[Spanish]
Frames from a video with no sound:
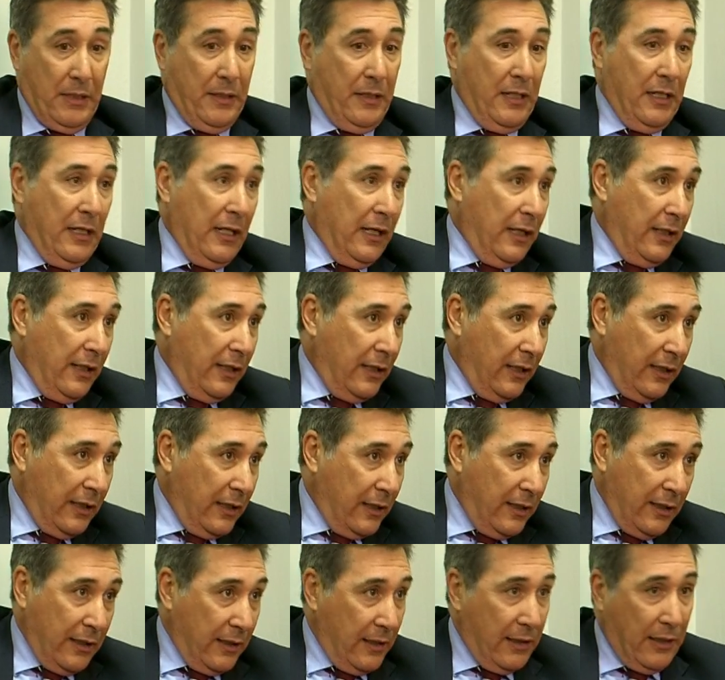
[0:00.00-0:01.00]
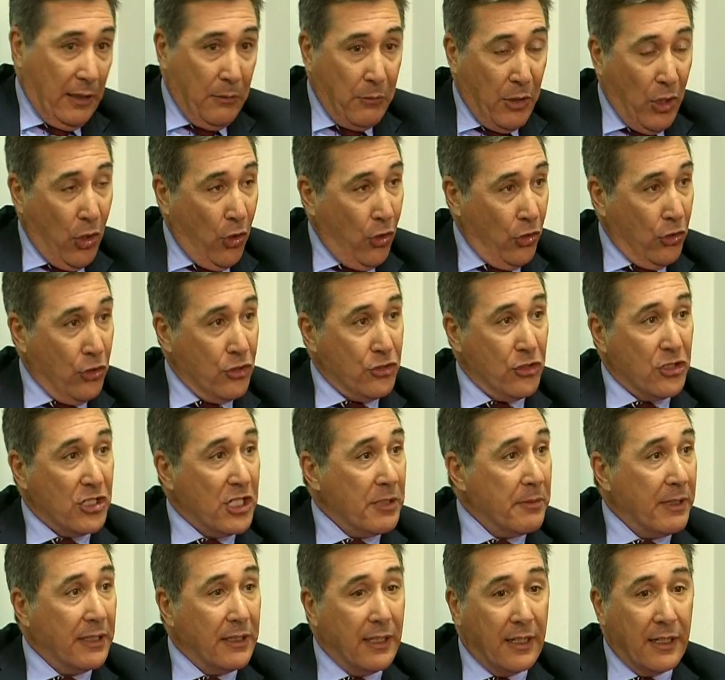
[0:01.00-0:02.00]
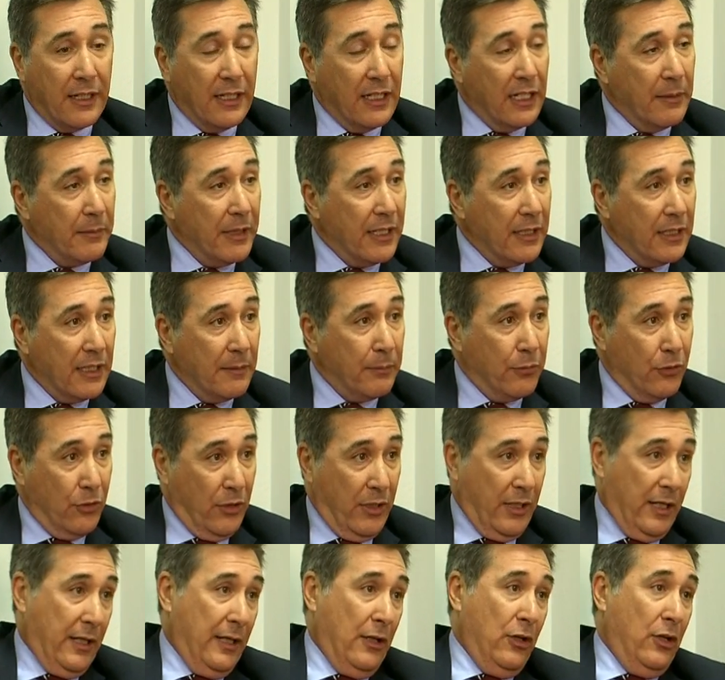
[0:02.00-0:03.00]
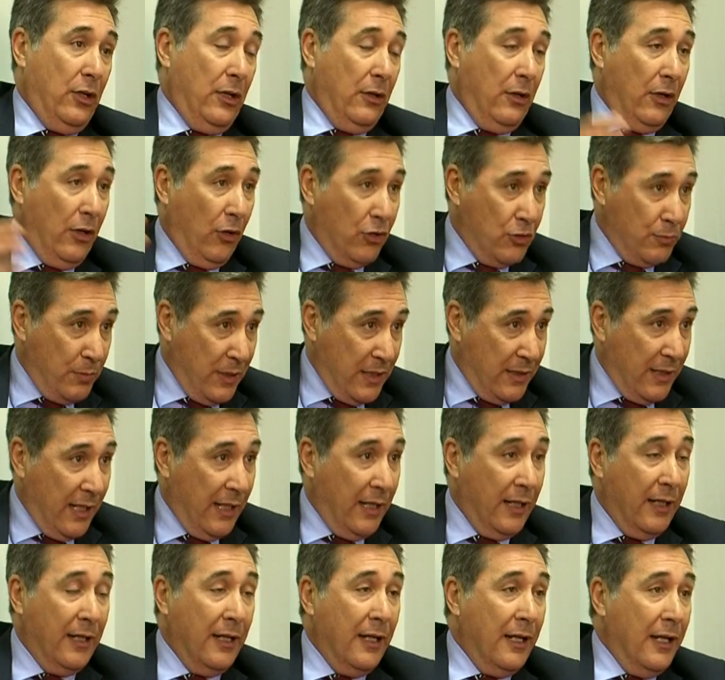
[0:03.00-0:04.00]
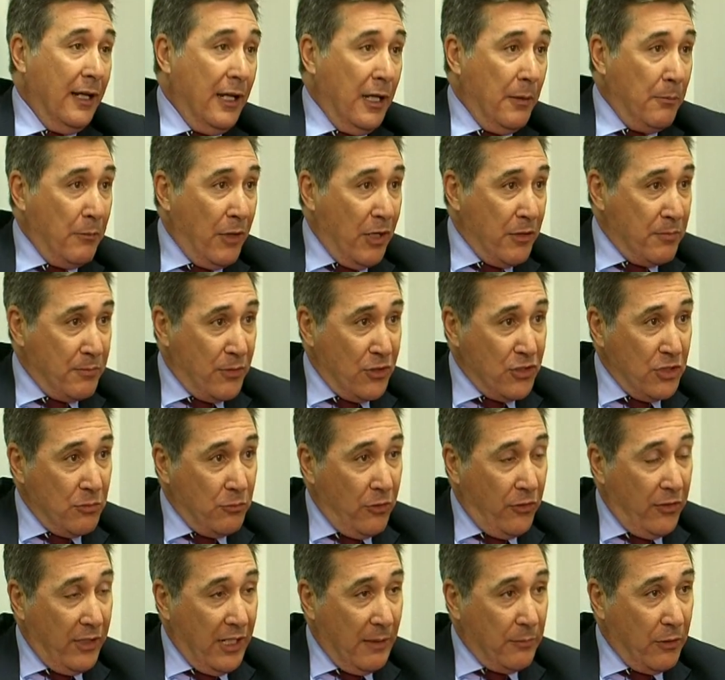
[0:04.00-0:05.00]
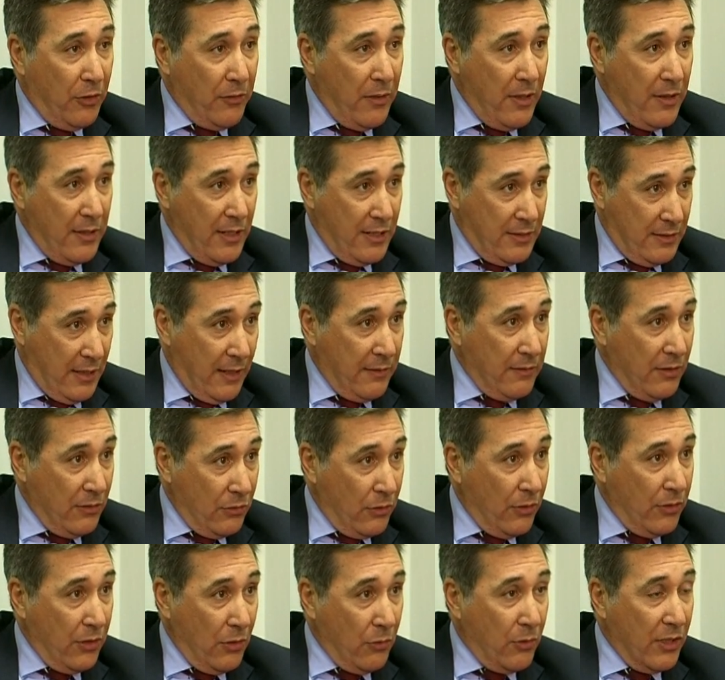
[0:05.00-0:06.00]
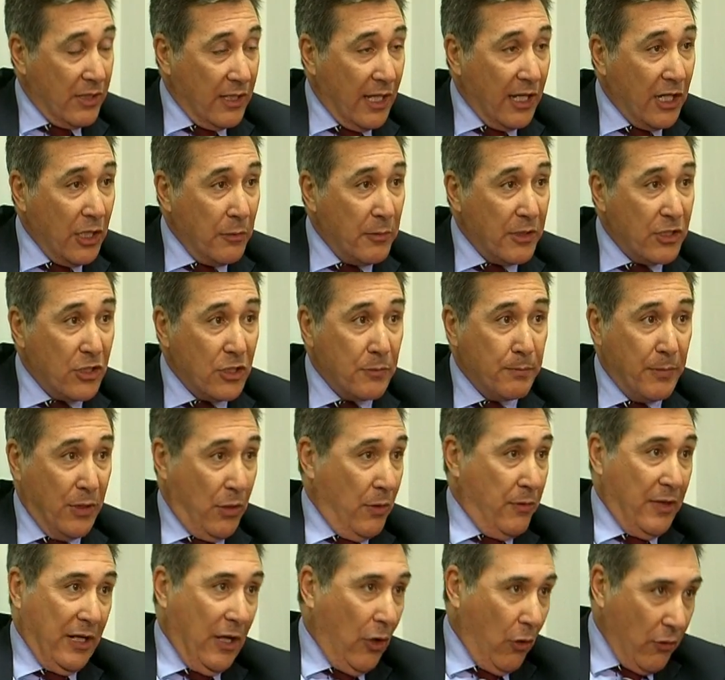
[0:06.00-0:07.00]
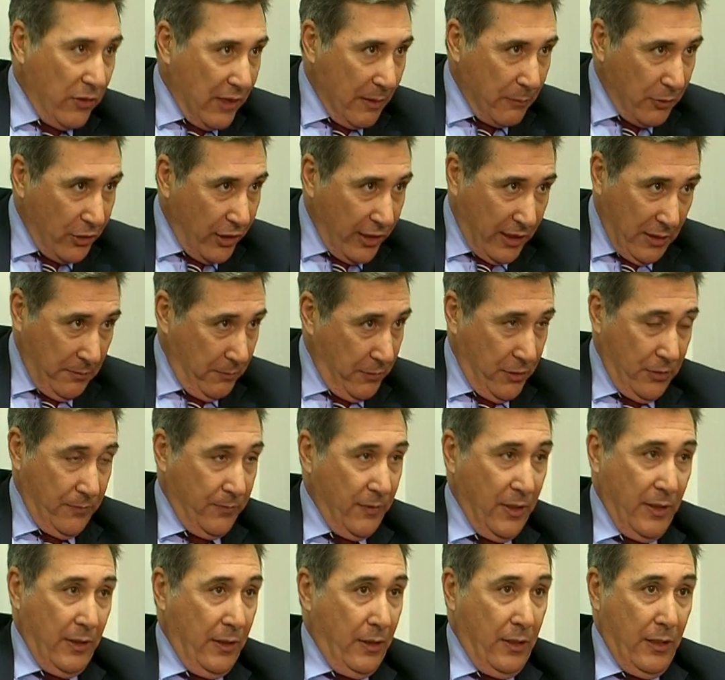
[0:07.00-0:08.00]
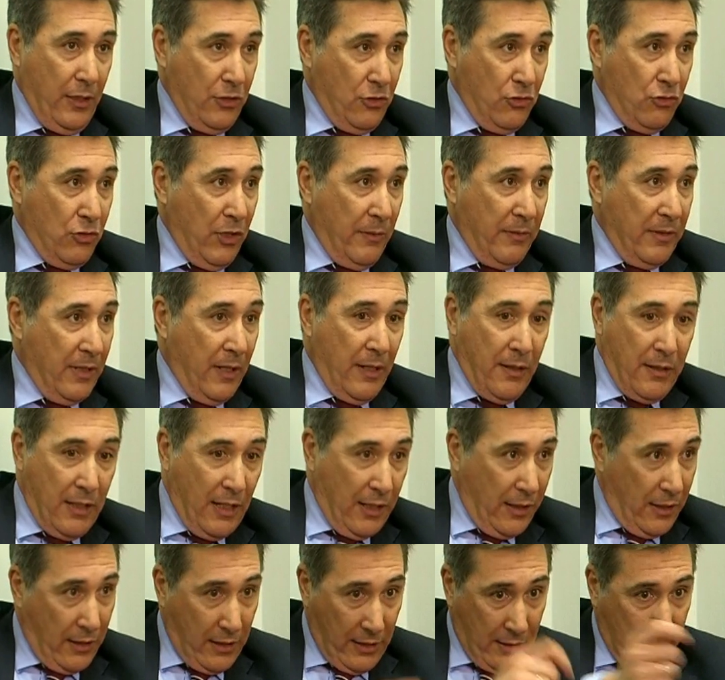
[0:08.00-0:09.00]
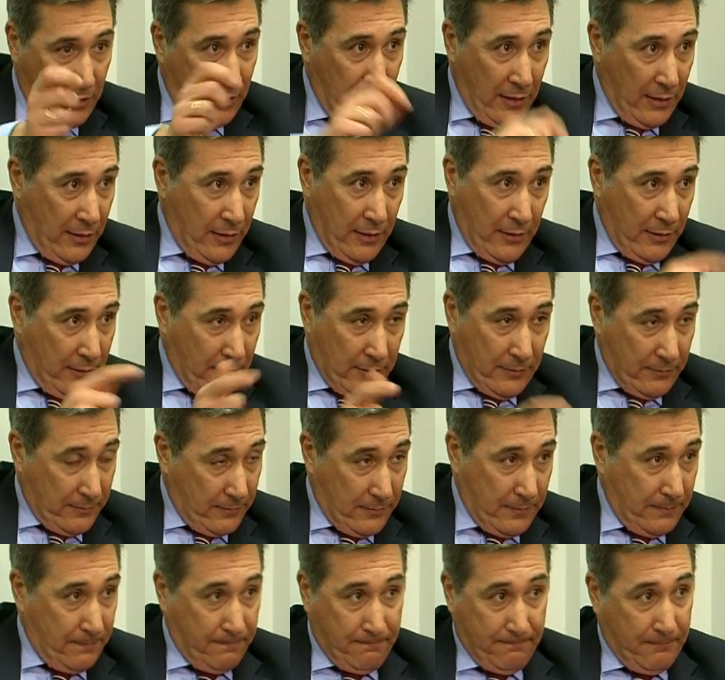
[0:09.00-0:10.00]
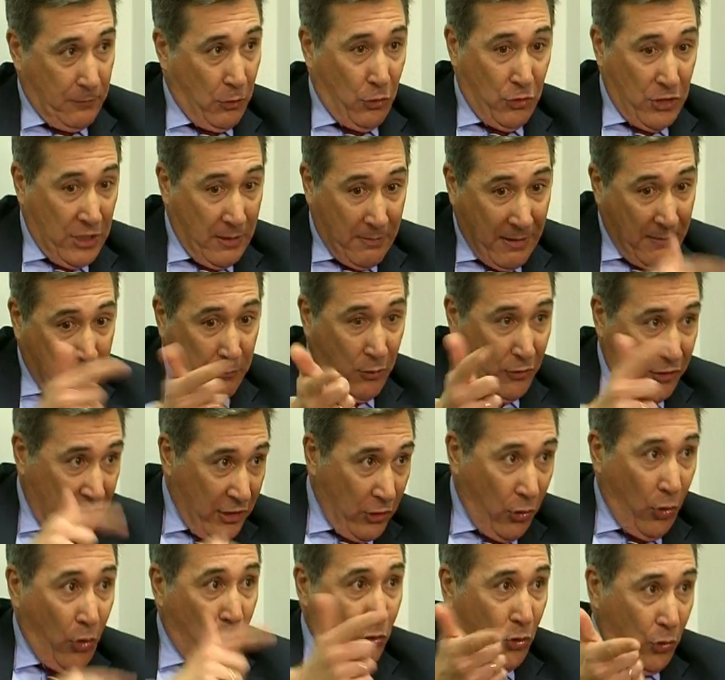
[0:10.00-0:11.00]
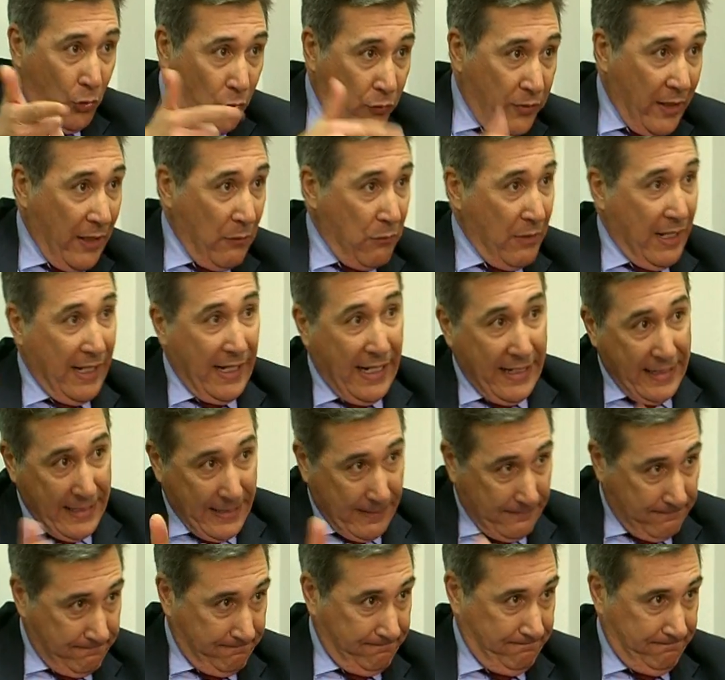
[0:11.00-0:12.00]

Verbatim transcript: Aquí a lo mejor no se observa tan claramente porque el hospital más próximo de la provincia está a 150 kilómetros, pero en Zaragoza, por ejemplo, eso es una evidencia que conlleva poder o no cruzar una calle.